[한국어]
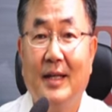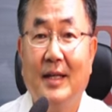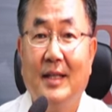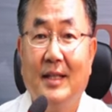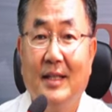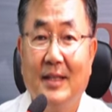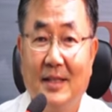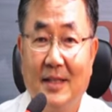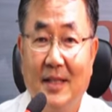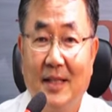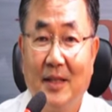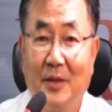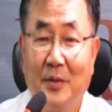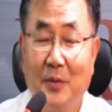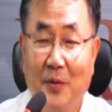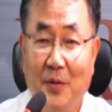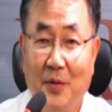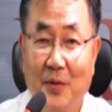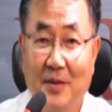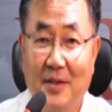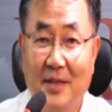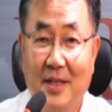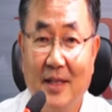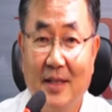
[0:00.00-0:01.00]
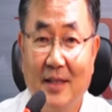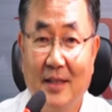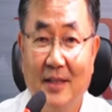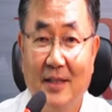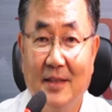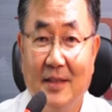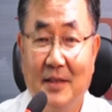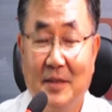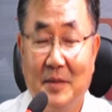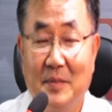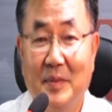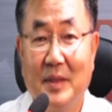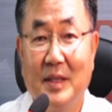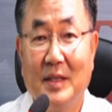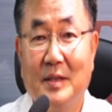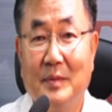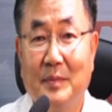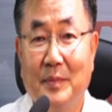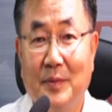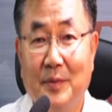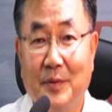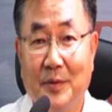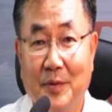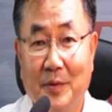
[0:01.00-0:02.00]
이제 동영상은
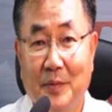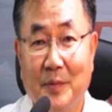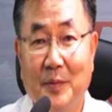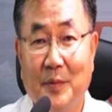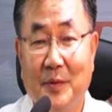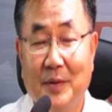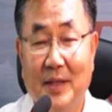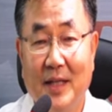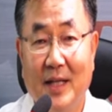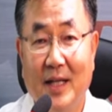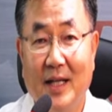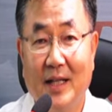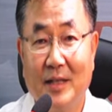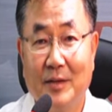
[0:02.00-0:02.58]
스마트폰으로 본다.